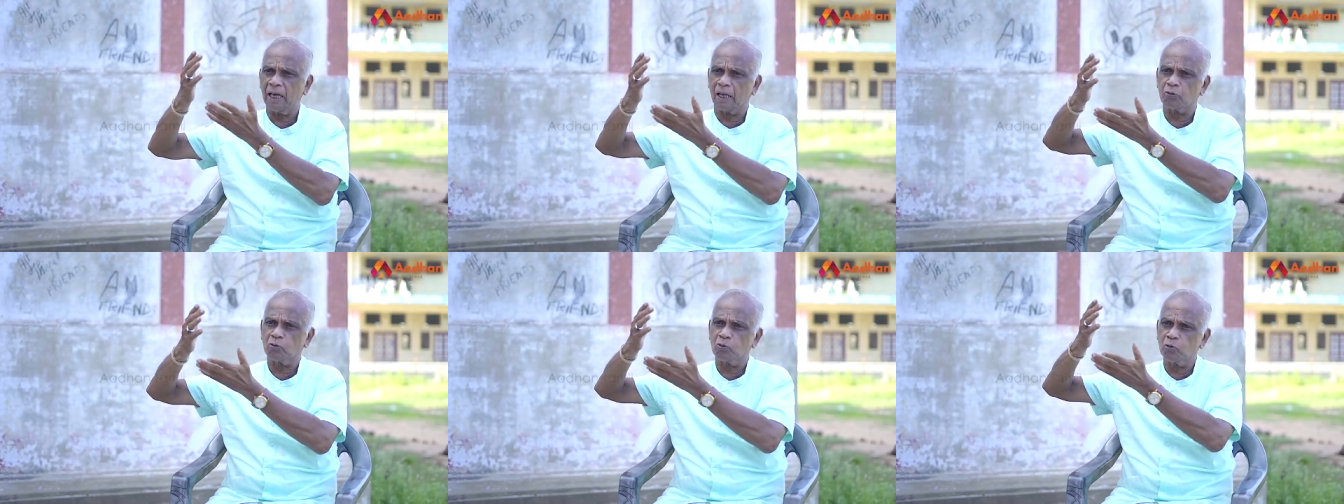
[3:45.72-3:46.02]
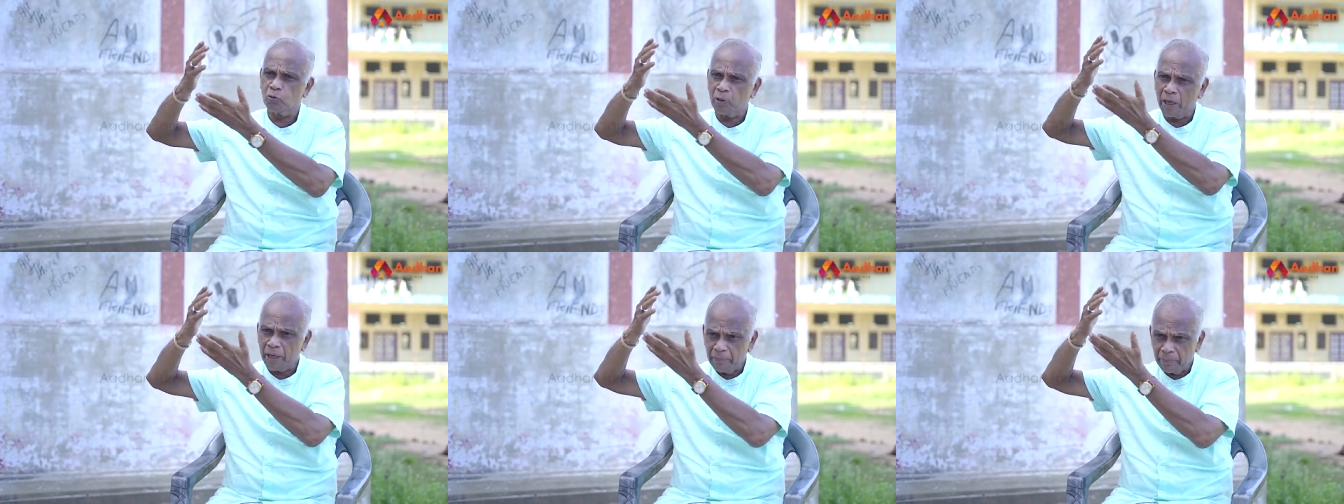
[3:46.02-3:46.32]

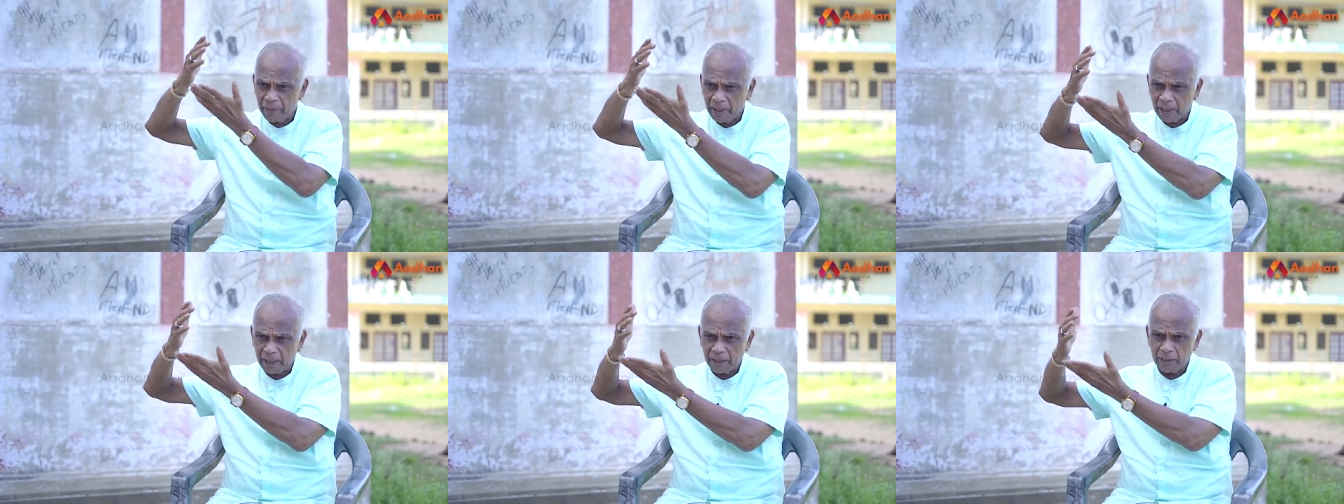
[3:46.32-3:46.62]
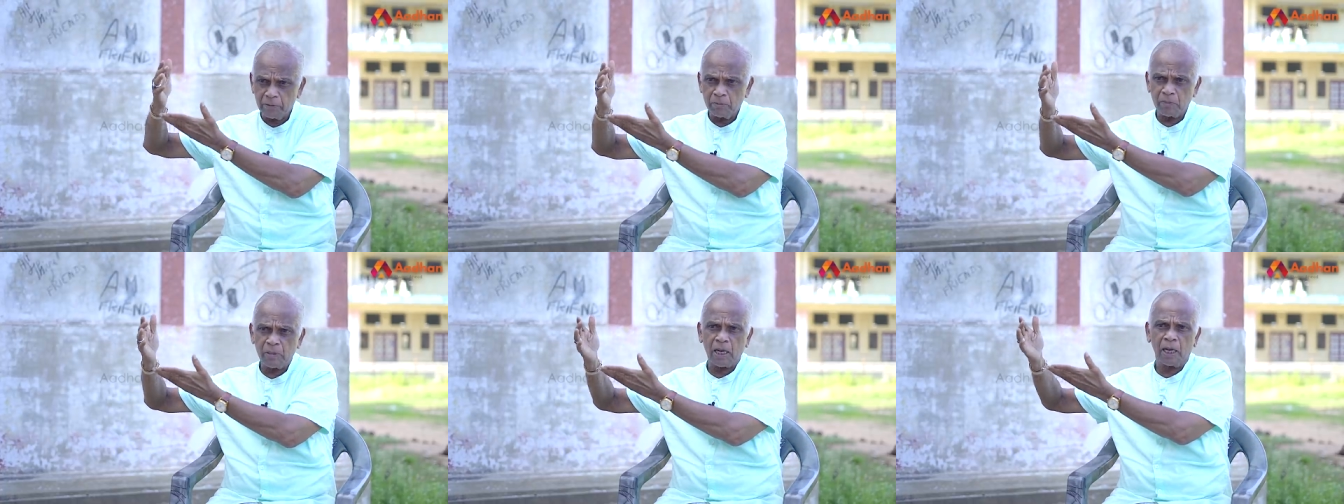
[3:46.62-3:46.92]
அத்துணை
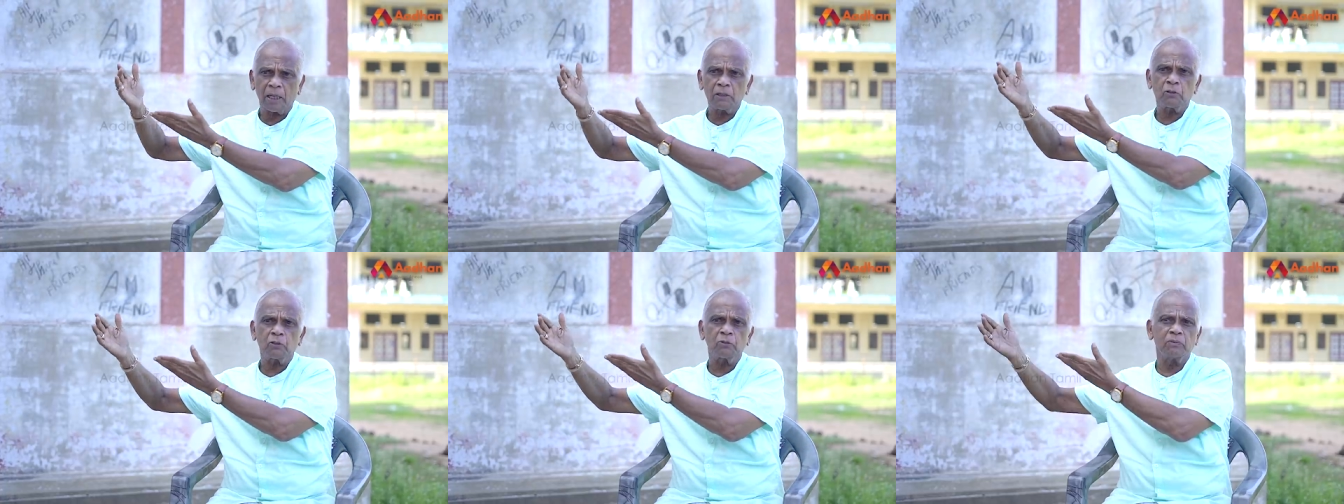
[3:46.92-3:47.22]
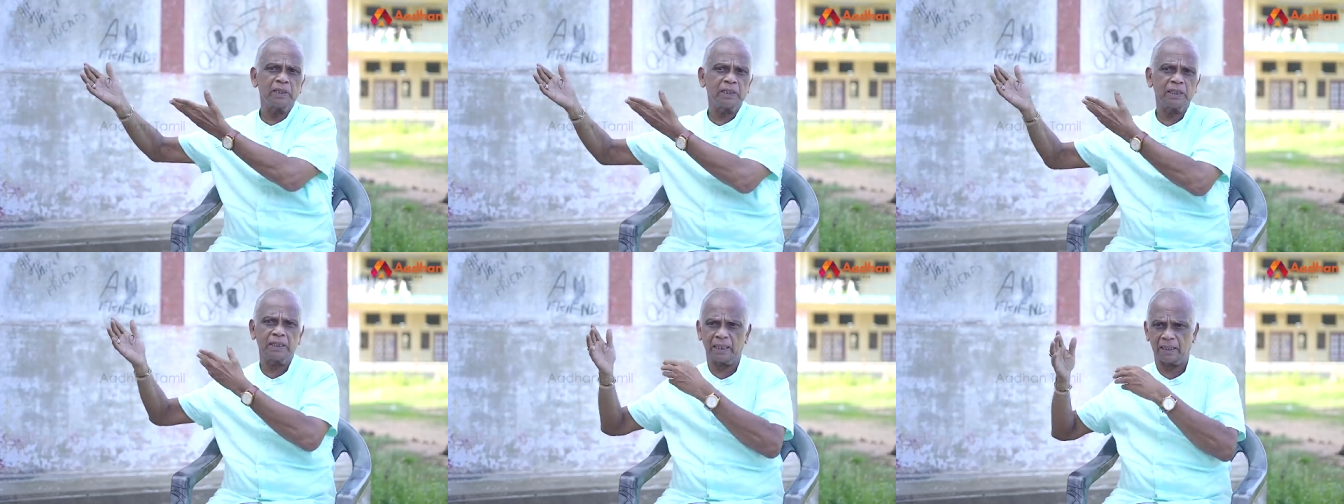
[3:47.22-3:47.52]
பேரையும் காத்து
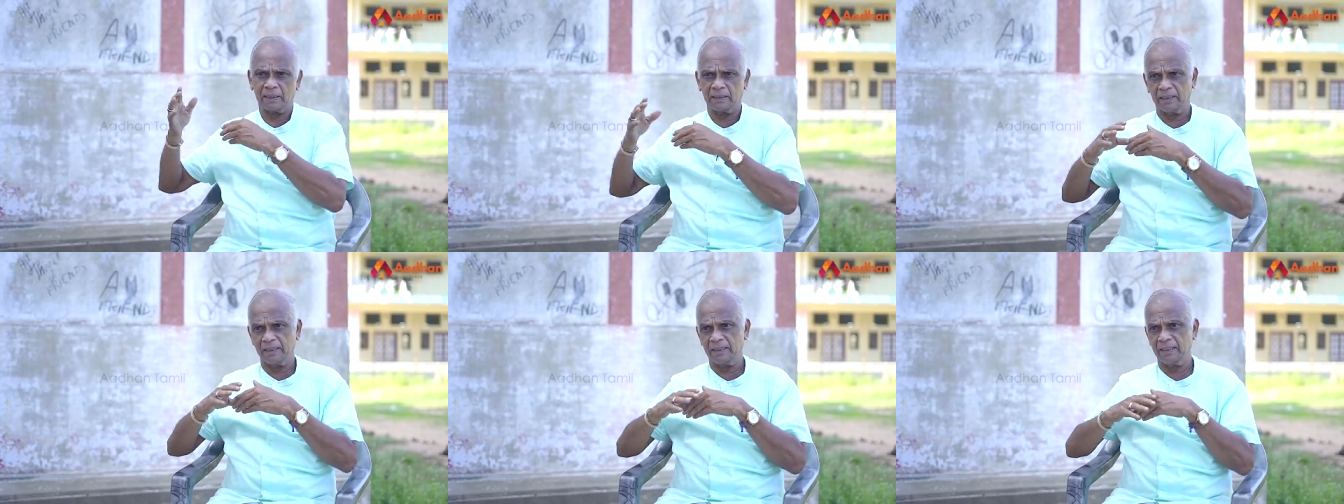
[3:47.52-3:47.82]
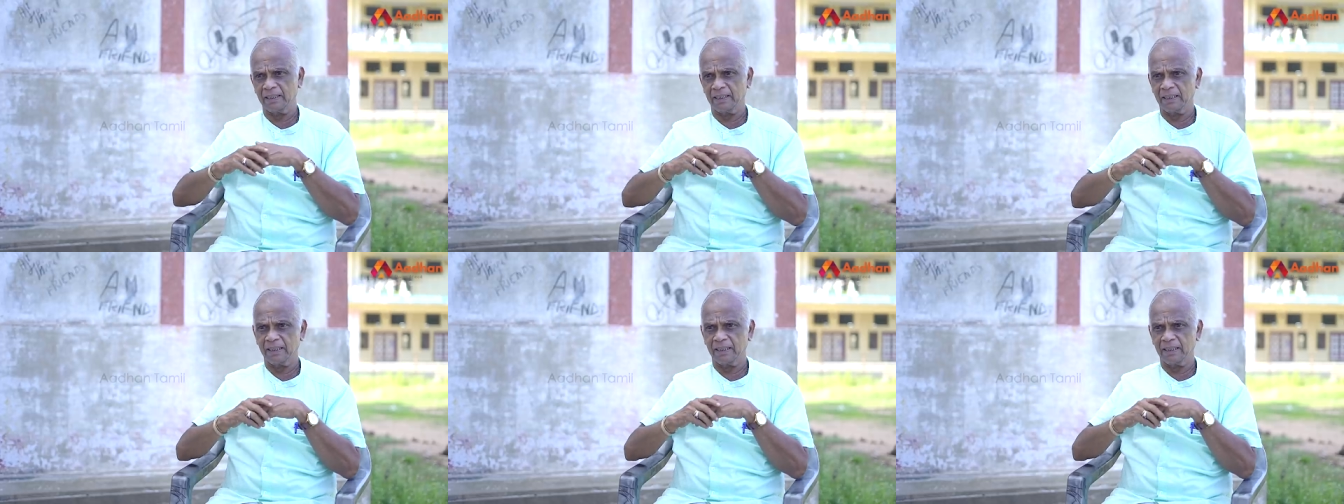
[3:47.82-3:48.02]
வருகிறது